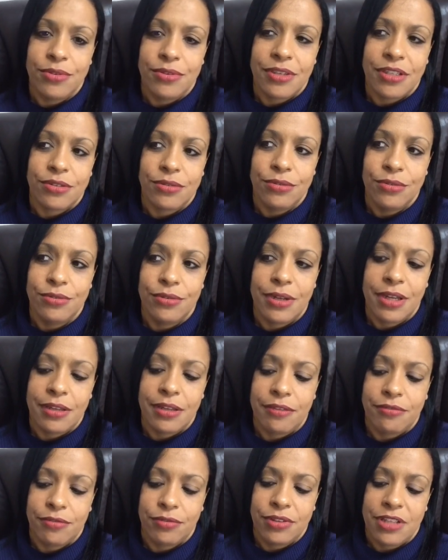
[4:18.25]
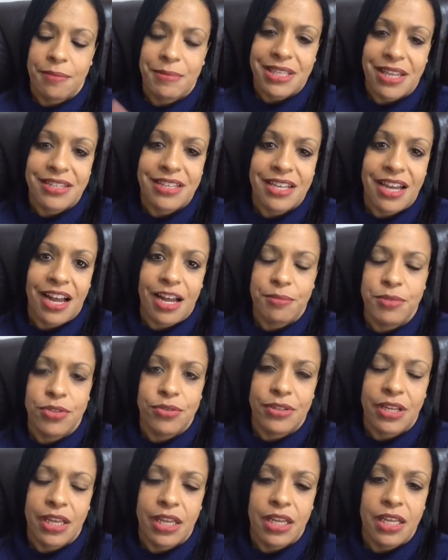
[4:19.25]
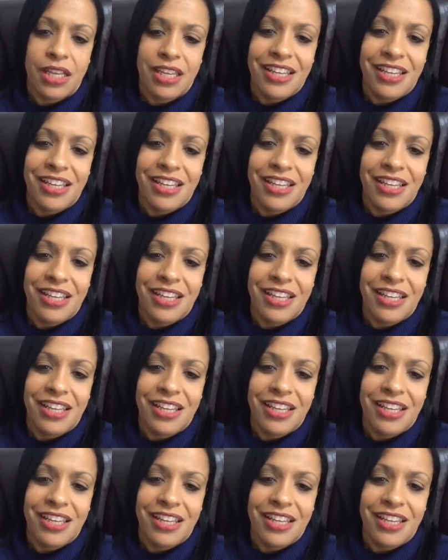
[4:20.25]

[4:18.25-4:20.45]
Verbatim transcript: é tudo é fundamentado em hábito, né?